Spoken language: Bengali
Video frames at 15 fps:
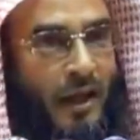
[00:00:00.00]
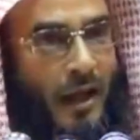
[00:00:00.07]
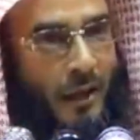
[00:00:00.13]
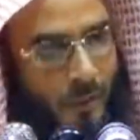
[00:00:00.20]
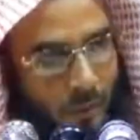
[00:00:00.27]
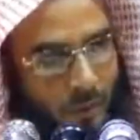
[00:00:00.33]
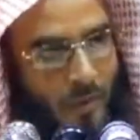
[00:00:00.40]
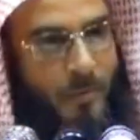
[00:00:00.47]

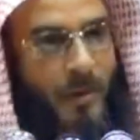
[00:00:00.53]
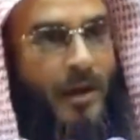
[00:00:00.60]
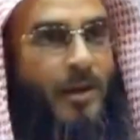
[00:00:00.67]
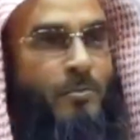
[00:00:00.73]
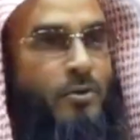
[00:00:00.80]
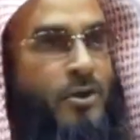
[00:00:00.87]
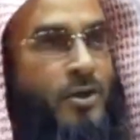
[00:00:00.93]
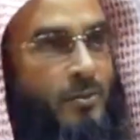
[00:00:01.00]
আর রোগ
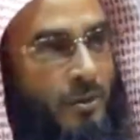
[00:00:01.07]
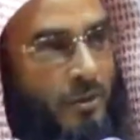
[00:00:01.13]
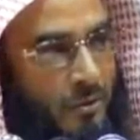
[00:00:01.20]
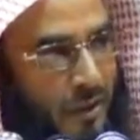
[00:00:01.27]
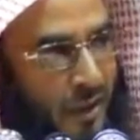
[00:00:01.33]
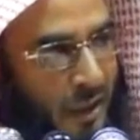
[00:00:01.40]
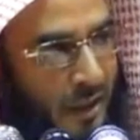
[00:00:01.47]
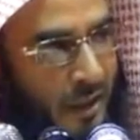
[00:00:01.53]
বালা মুসিবত
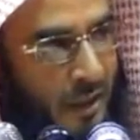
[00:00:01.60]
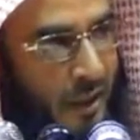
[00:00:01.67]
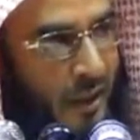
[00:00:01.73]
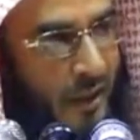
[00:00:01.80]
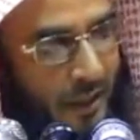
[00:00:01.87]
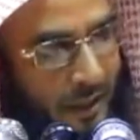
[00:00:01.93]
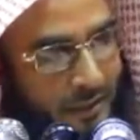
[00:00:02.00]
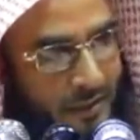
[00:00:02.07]
নেই
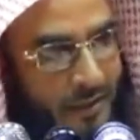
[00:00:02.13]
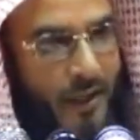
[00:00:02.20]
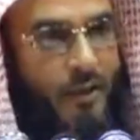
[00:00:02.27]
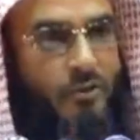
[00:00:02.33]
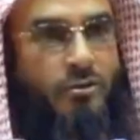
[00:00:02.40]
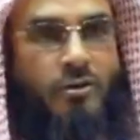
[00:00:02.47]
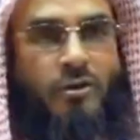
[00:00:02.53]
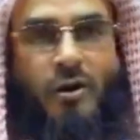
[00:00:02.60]

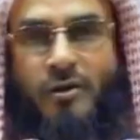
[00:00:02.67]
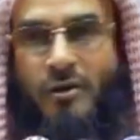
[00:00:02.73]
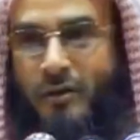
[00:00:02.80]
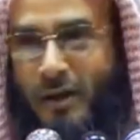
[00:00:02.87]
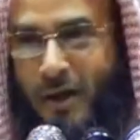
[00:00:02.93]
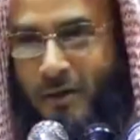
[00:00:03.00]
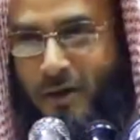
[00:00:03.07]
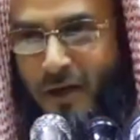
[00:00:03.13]
অ্যাক্সিডেন্ট
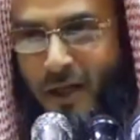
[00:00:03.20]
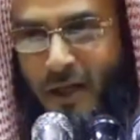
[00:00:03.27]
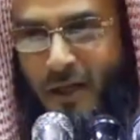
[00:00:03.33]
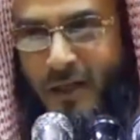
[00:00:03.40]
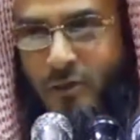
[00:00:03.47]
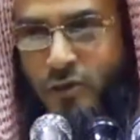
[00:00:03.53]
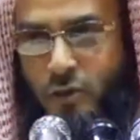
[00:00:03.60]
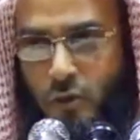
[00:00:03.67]
দুর্ঘটনাও নেই
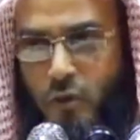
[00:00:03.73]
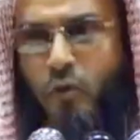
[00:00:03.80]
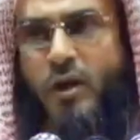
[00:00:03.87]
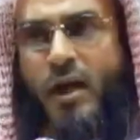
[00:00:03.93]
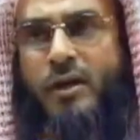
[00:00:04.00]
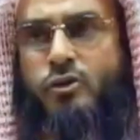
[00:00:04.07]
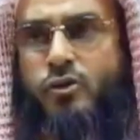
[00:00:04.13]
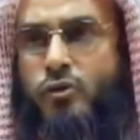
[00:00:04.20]
আর সুখ
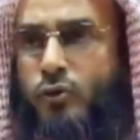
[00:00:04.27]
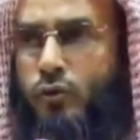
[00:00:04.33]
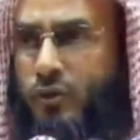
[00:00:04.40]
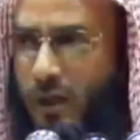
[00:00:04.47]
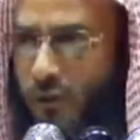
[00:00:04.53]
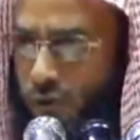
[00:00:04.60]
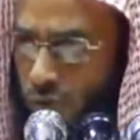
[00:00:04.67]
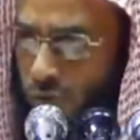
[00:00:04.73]
আর সুখ
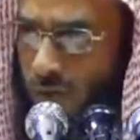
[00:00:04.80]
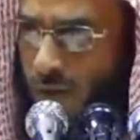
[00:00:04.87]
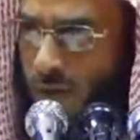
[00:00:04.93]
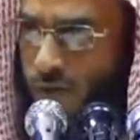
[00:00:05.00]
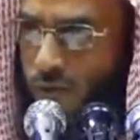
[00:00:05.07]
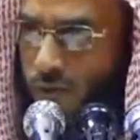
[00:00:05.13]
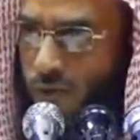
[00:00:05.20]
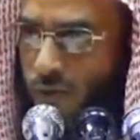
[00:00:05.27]
আর সুখ
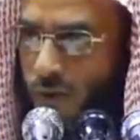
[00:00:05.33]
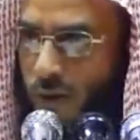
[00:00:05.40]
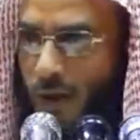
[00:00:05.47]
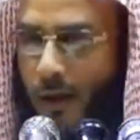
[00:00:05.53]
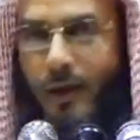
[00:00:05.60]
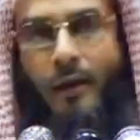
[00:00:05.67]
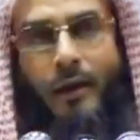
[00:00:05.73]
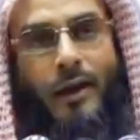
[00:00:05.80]
আর সুখ
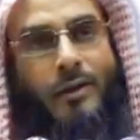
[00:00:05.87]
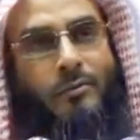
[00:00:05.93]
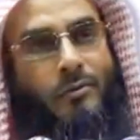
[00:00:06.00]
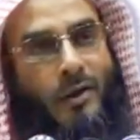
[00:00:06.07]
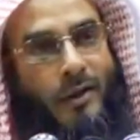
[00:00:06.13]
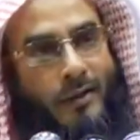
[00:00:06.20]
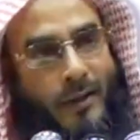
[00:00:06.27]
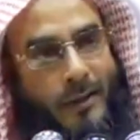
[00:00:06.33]
আল্লাহকে
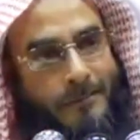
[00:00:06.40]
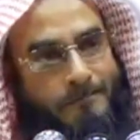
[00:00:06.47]
ভুলে যায়